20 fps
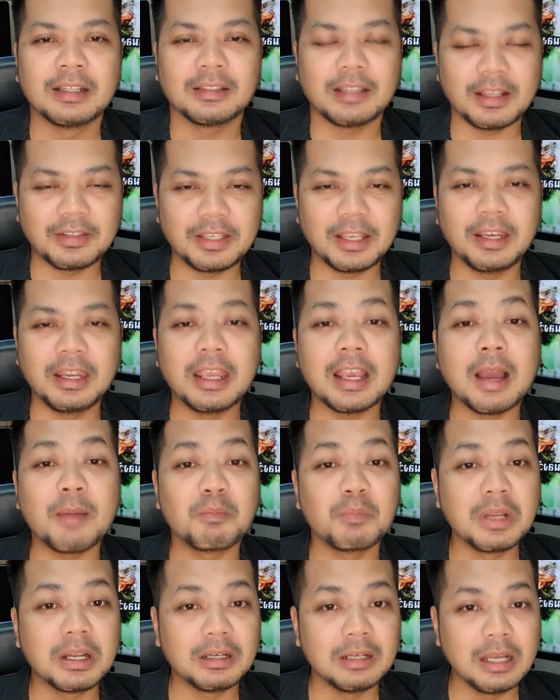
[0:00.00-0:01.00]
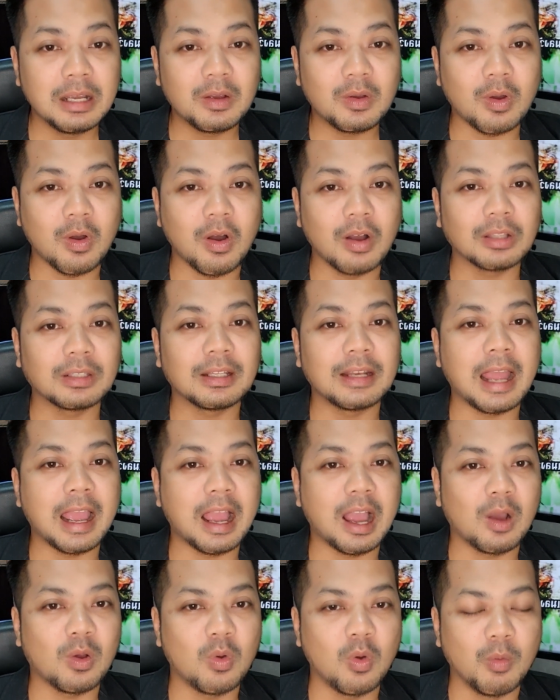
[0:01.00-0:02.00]
แต่สิ่งนี้ครับลึกๆของทนาย
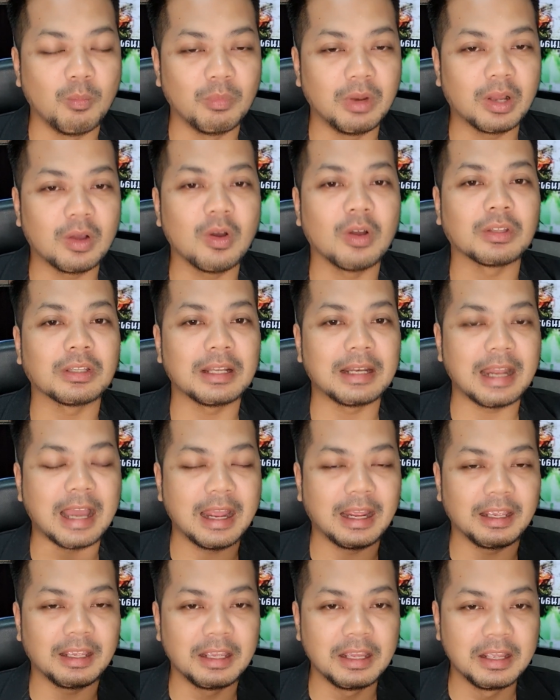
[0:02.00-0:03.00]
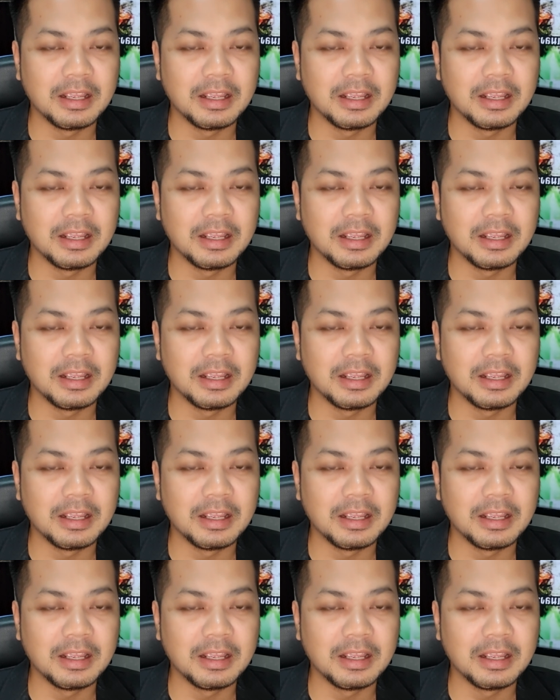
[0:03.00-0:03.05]
อาคม แล้วก็ทนาย